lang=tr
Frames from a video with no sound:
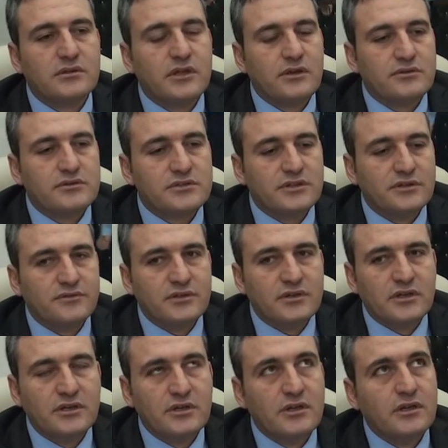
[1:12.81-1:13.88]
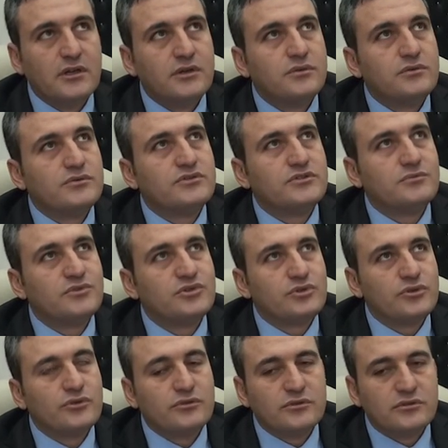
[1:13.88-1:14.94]
TEOK sınavında 120
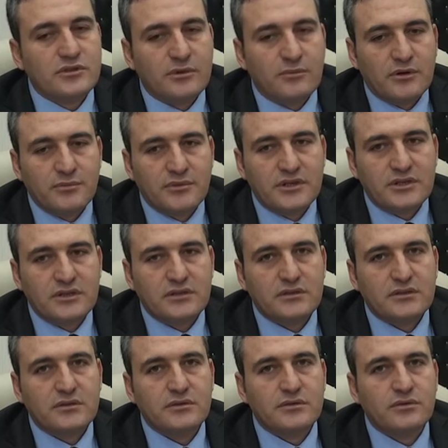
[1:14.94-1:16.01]
sorunun tamamına e,